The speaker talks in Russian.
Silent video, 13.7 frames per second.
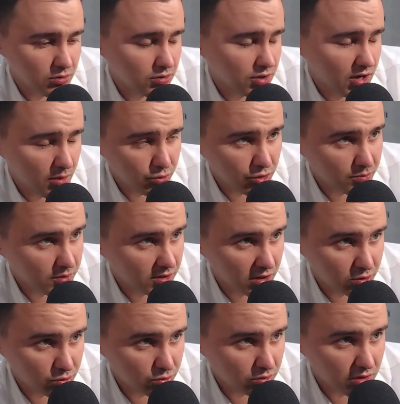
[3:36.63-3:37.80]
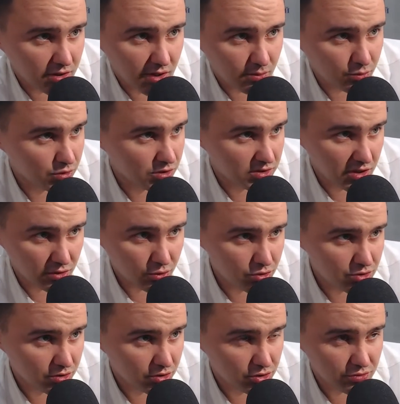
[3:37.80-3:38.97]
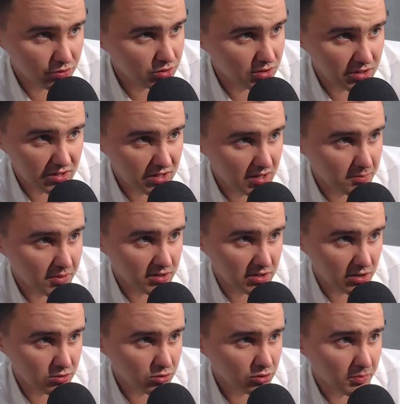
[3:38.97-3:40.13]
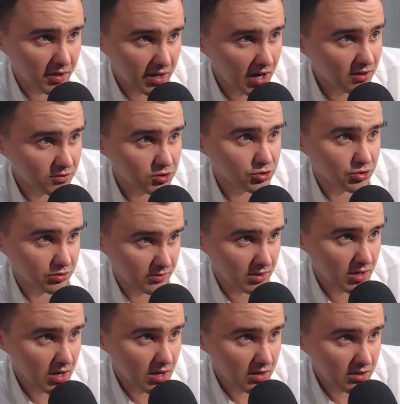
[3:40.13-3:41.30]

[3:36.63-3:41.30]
ее никому не продадут, никому не заложат, ничего с ней не произойдет, пока вы живы.